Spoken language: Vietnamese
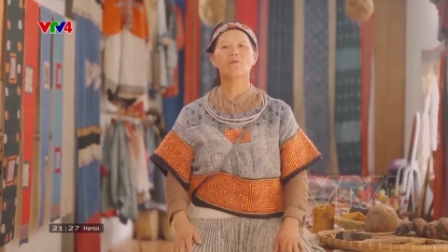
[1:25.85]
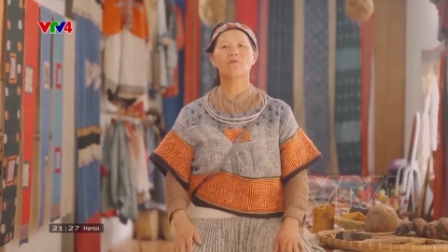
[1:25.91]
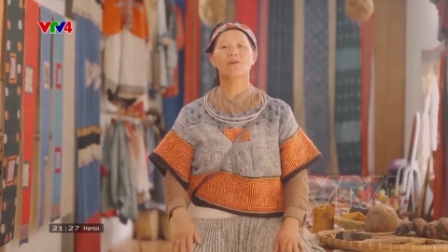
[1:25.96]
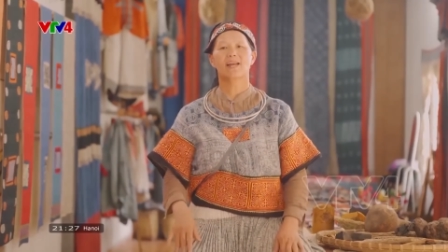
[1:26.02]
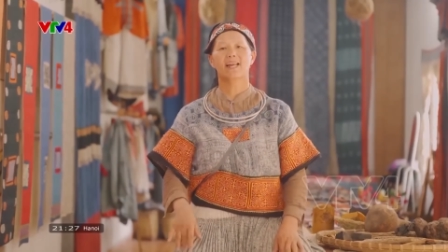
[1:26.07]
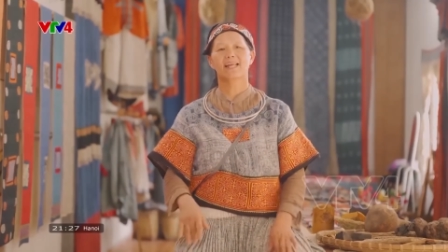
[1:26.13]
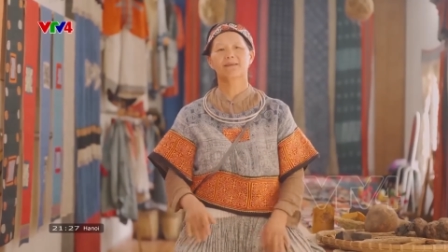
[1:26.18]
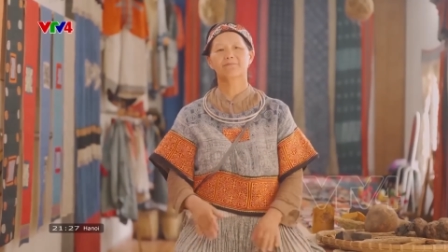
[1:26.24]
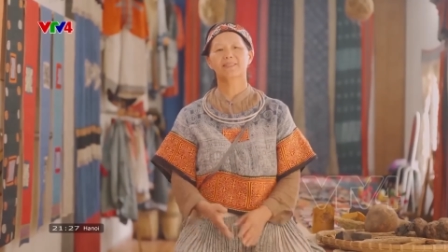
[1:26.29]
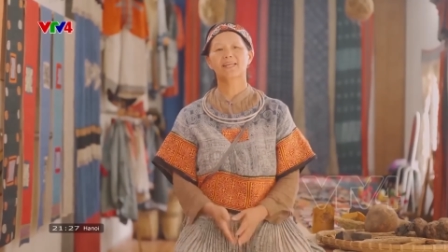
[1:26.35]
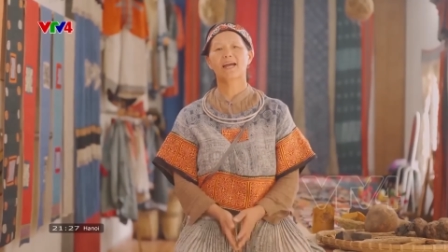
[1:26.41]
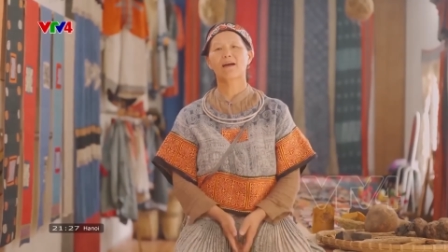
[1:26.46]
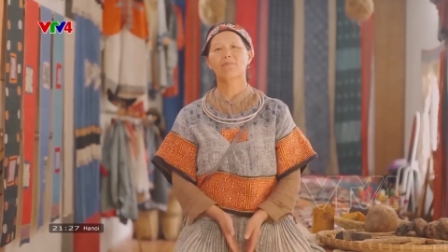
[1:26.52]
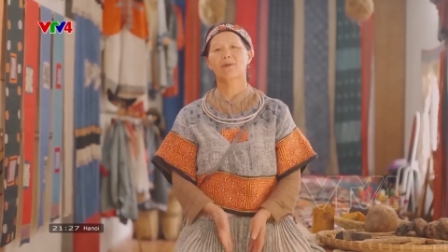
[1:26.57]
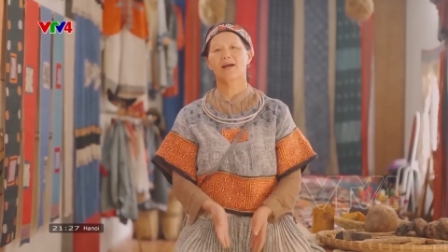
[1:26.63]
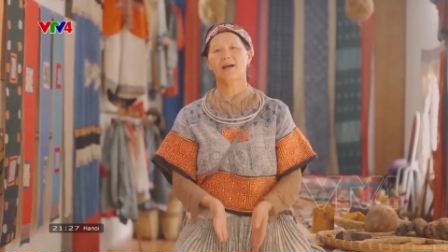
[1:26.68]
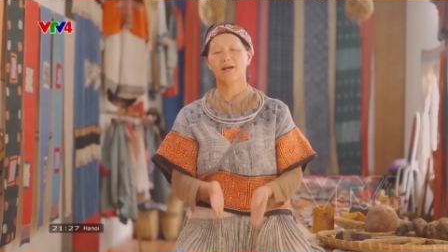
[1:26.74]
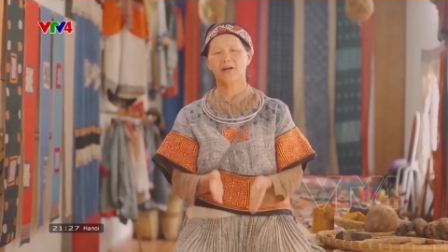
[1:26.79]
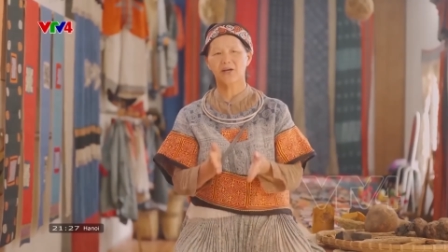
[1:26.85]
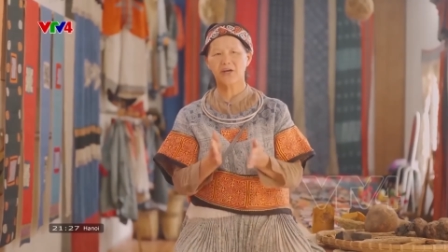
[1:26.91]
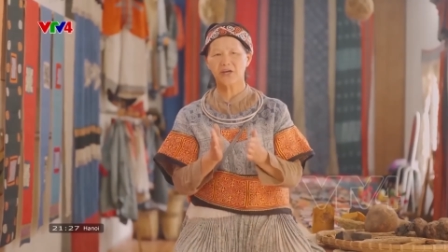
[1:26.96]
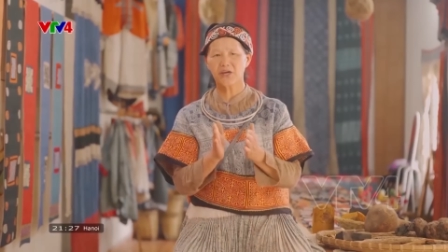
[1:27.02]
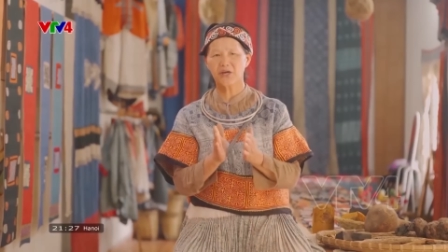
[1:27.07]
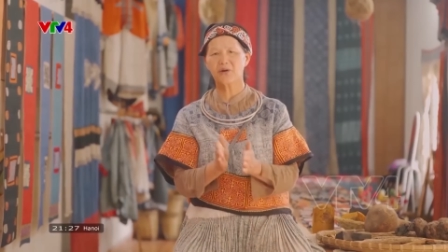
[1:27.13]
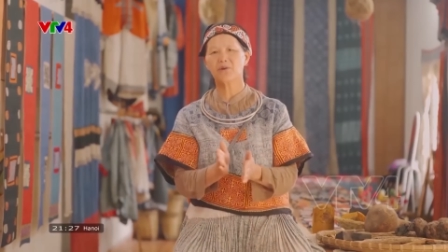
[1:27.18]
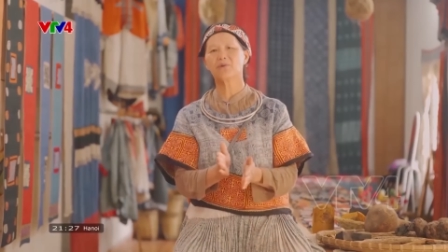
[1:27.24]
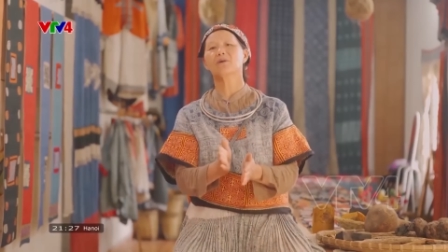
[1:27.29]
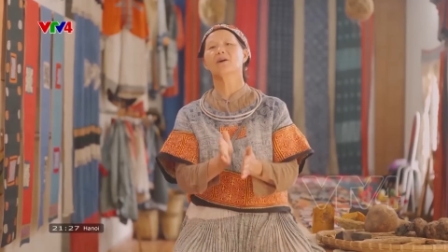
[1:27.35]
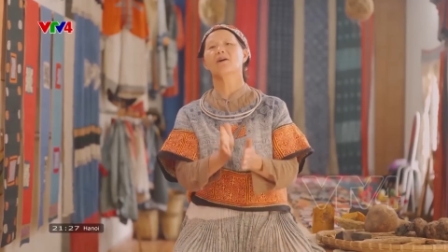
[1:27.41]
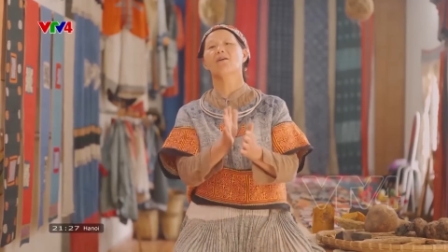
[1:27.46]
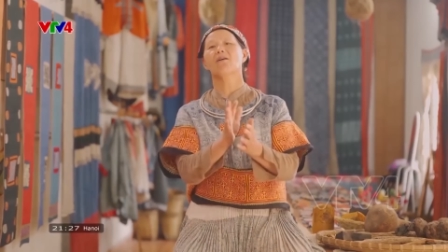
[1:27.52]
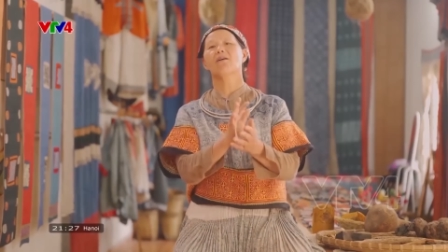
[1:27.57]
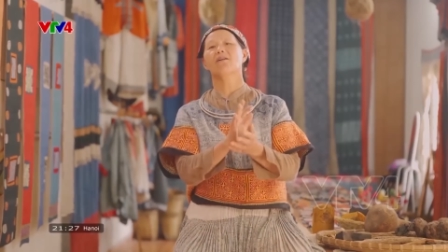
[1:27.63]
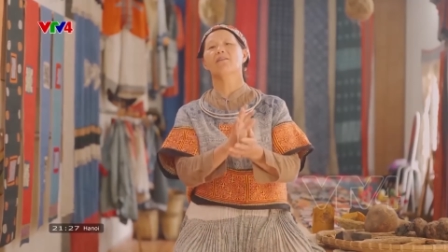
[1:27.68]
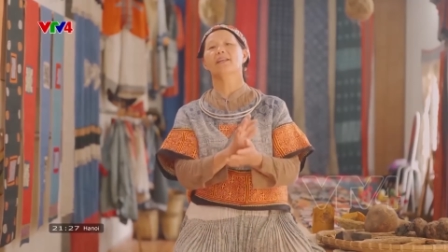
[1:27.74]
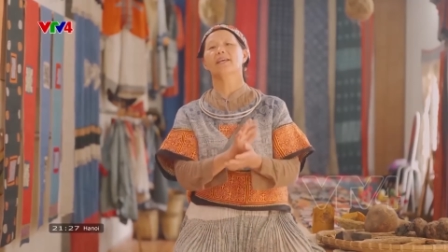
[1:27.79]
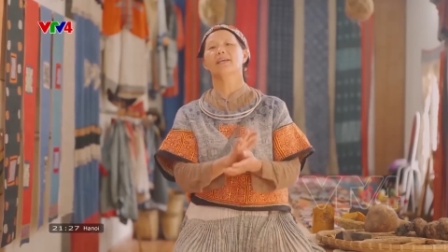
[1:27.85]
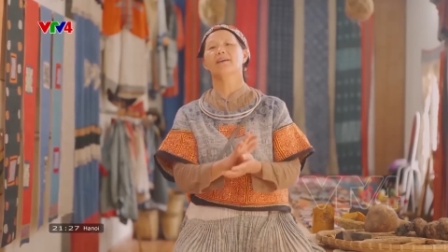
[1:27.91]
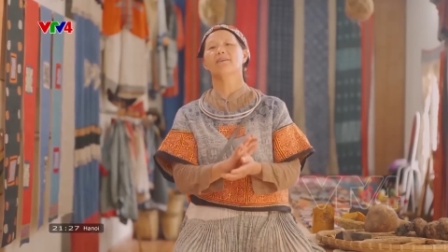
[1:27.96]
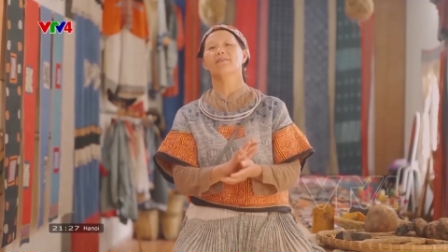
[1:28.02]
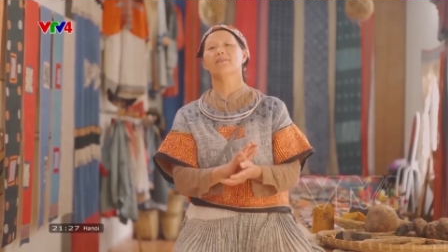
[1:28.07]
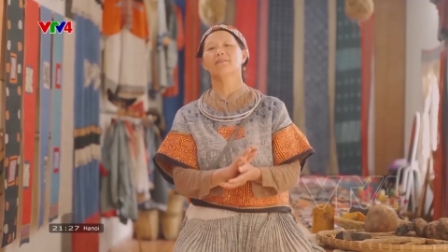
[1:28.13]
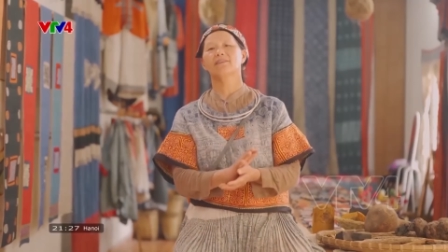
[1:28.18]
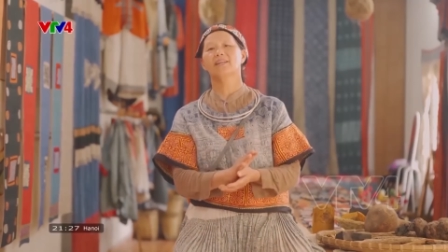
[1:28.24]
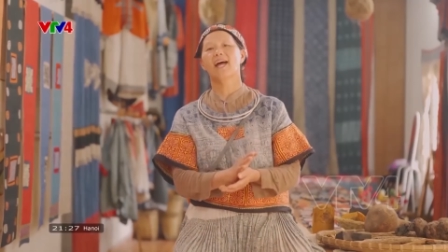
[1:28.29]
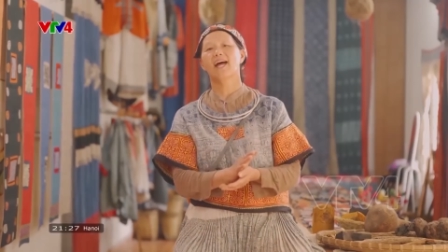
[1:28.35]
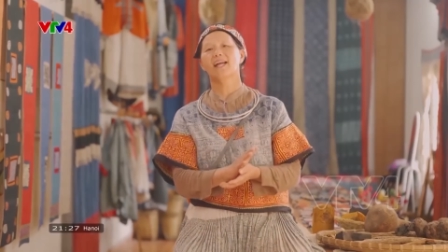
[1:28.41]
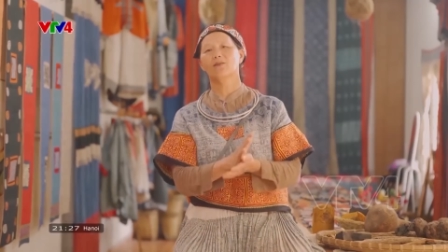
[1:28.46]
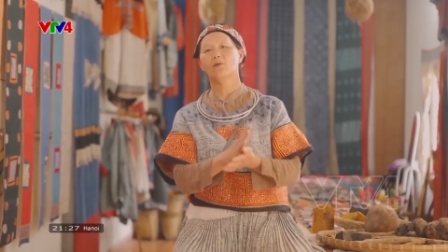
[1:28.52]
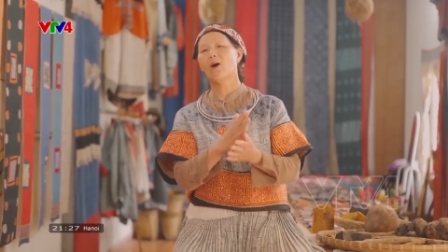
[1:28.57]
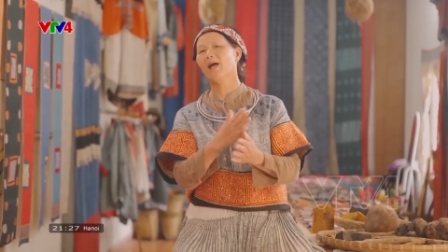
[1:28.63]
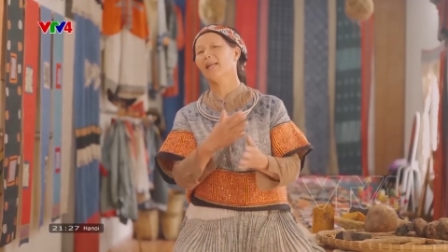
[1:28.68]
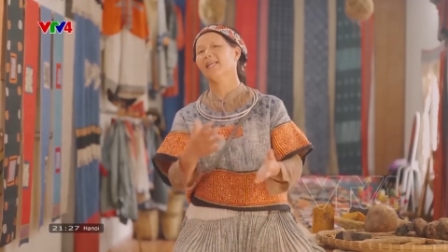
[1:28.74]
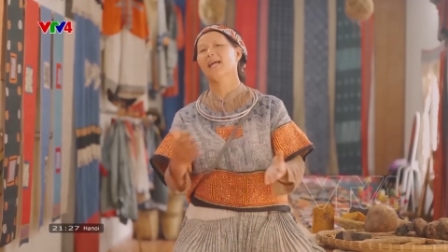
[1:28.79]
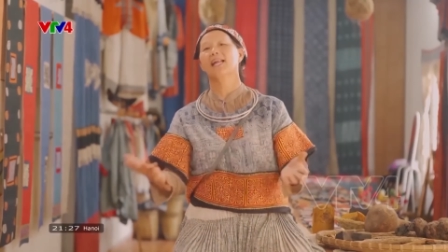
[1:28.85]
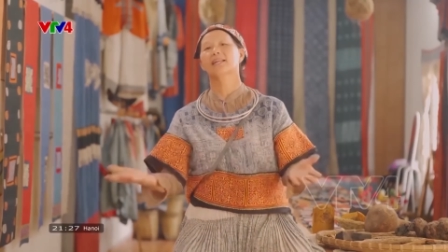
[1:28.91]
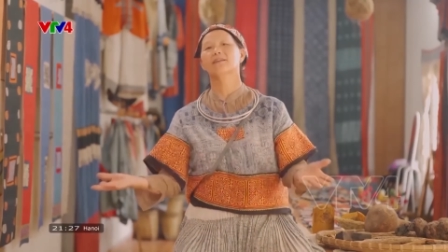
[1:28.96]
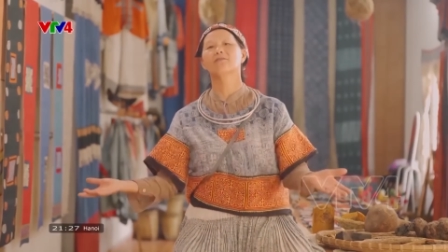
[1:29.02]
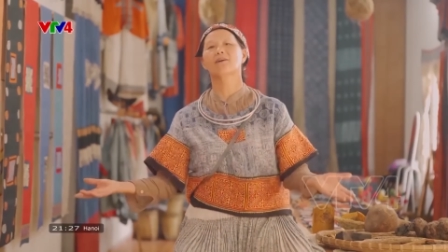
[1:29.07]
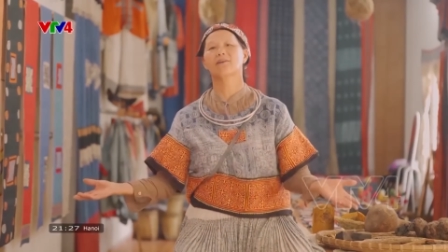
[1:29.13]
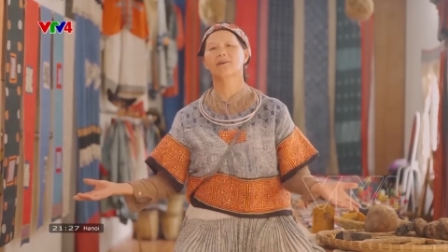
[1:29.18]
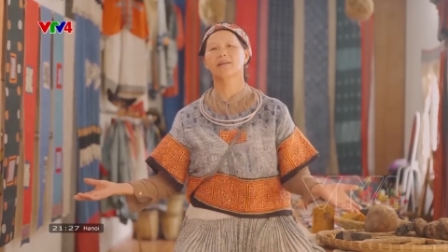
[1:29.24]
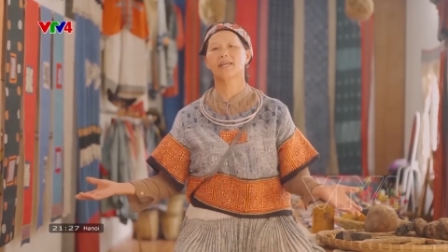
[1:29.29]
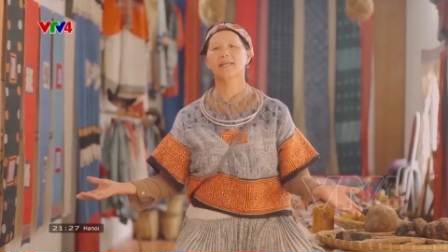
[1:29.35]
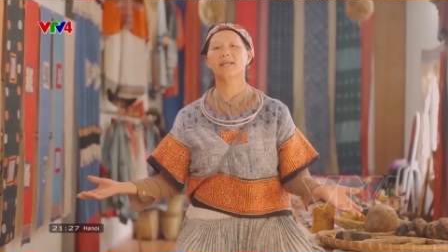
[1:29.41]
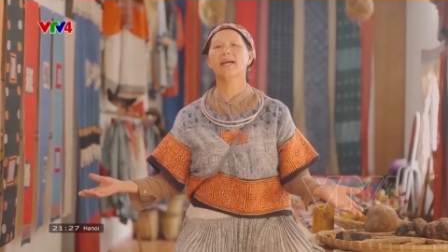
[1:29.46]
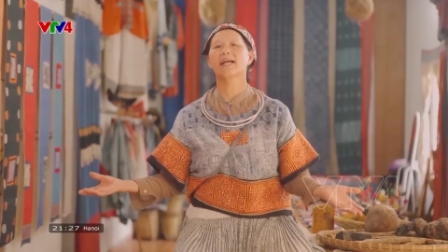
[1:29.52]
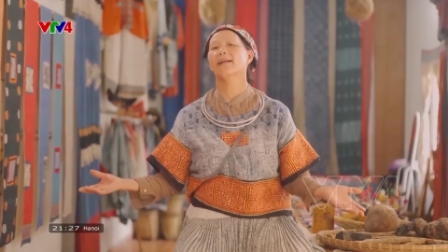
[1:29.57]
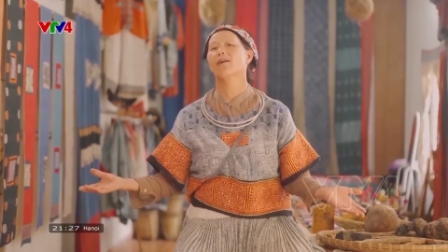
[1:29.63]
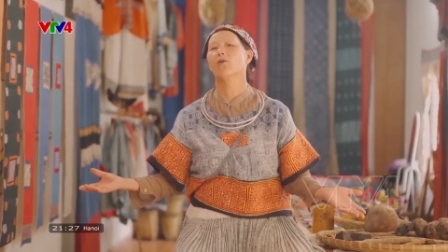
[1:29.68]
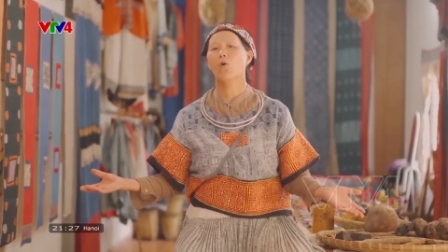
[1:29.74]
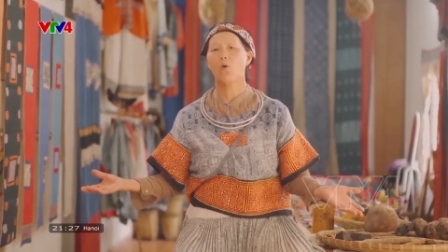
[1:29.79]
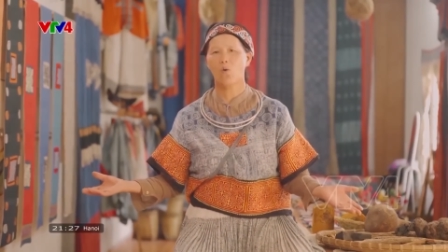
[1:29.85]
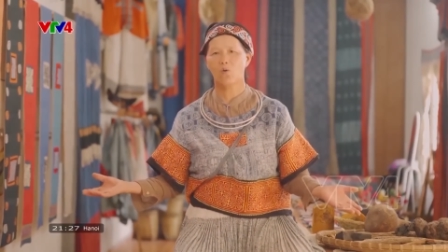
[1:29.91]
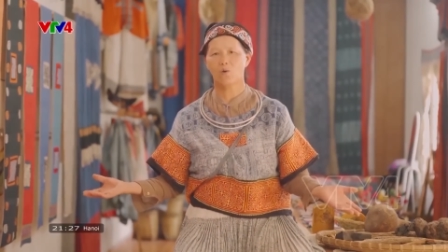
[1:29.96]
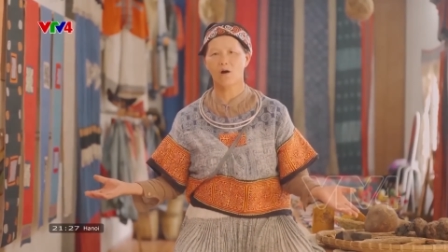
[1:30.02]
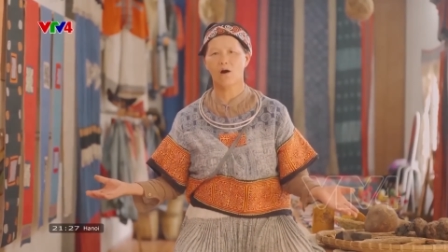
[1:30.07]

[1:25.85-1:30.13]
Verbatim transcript: Tôi phải làm sao mà kéo được họ để họ thoát ra được cái cảnh